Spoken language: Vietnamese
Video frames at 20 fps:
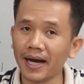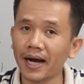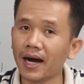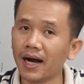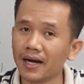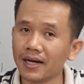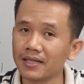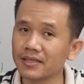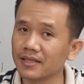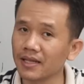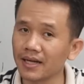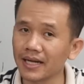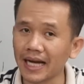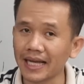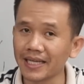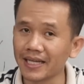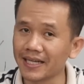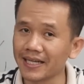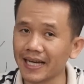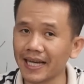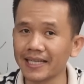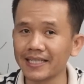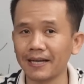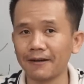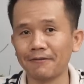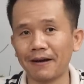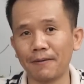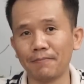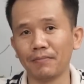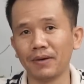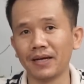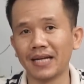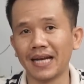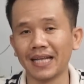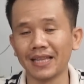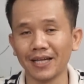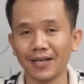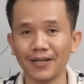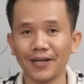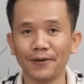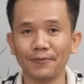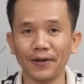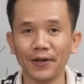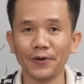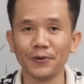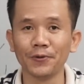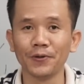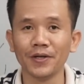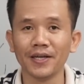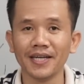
hơn tất cả những cái sản phẩm mình đã từng review.